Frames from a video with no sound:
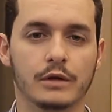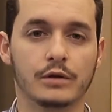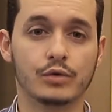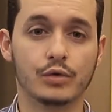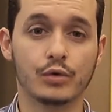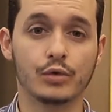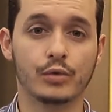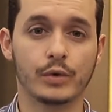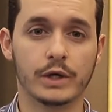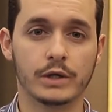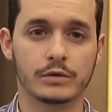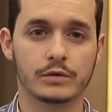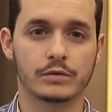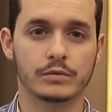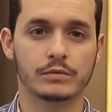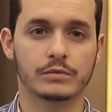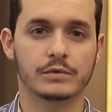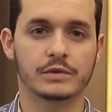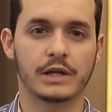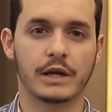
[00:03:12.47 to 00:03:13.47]
E tudo
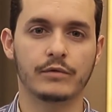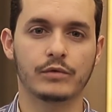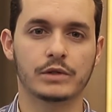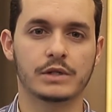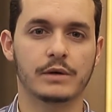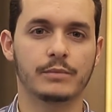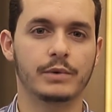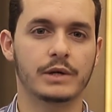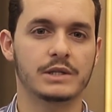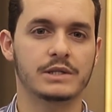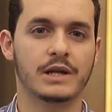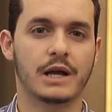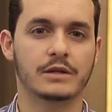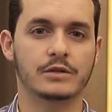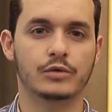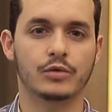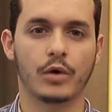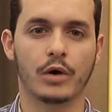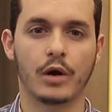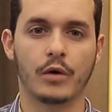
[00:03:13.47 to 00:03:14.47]
isso sem você precisar
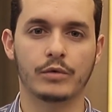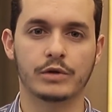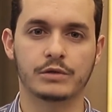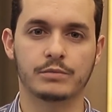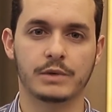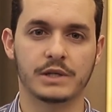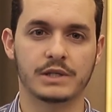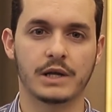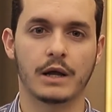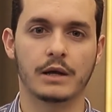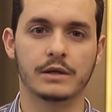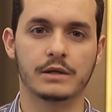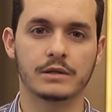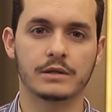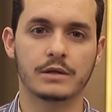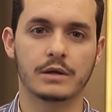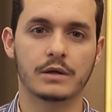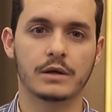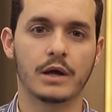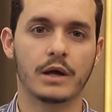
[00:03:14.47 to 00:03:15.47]
se tornar um
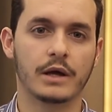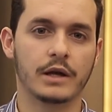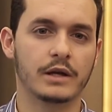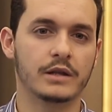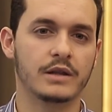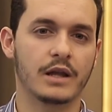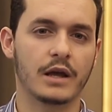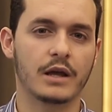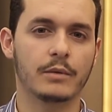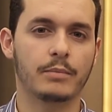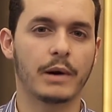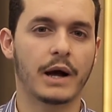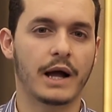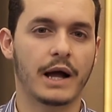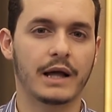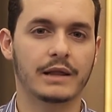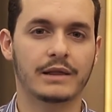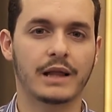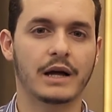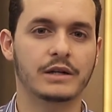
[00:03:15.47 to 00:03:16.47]
especialista e ter que
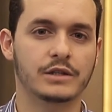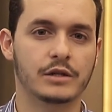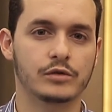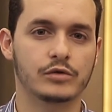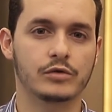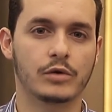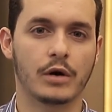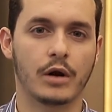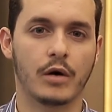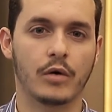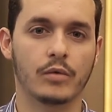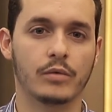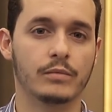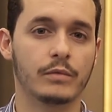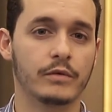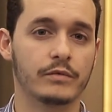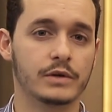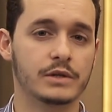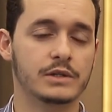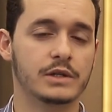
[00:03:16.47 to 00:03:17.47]
pagar a taxa adicional,
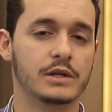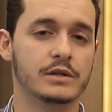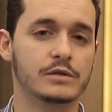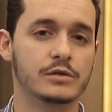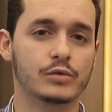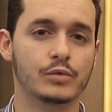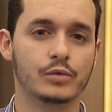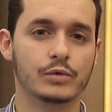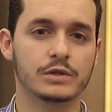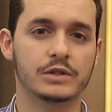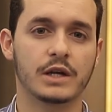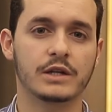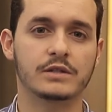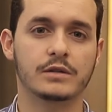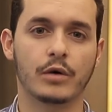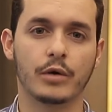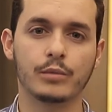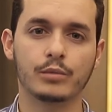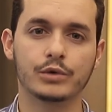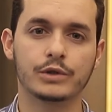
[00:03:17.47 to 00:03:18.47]
uma vez que esses custos já
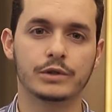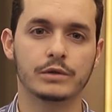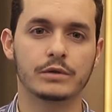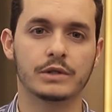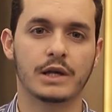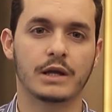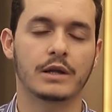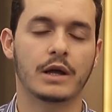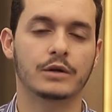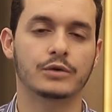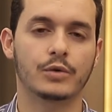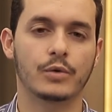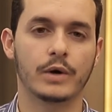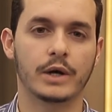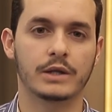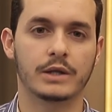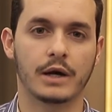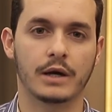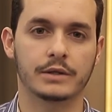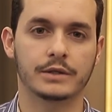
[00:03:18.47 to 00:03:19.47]
estão embutidos na taxa de
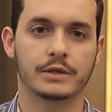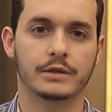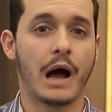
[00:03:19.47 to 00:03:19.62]
corretagem.